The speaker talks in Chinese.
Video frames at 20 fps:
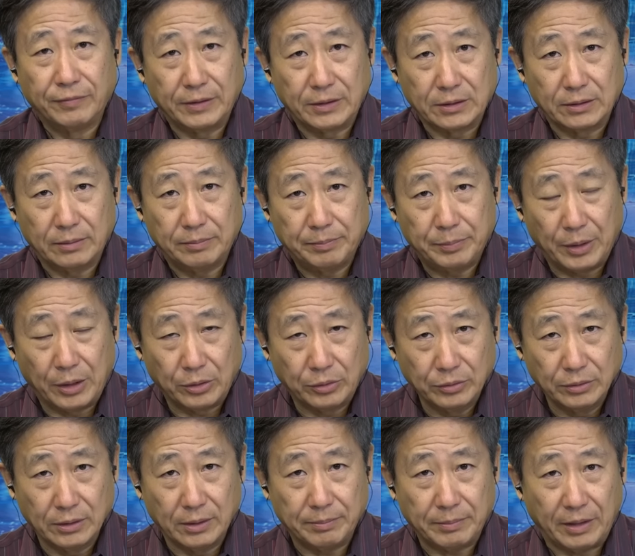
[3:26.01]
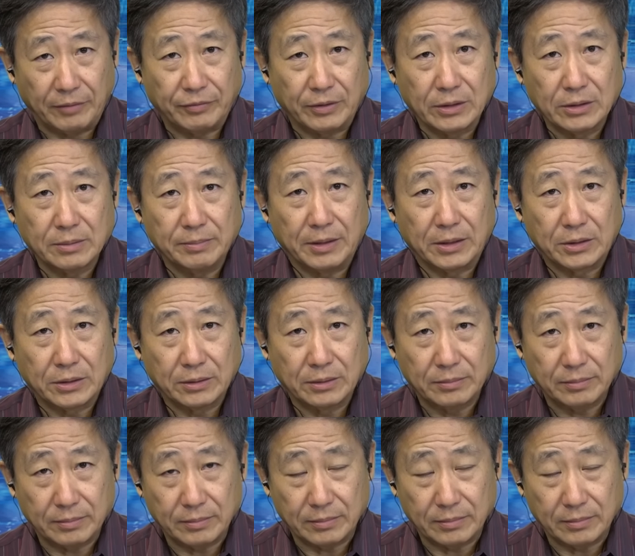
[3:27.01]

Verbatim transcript: 者，保护了买房子、买车、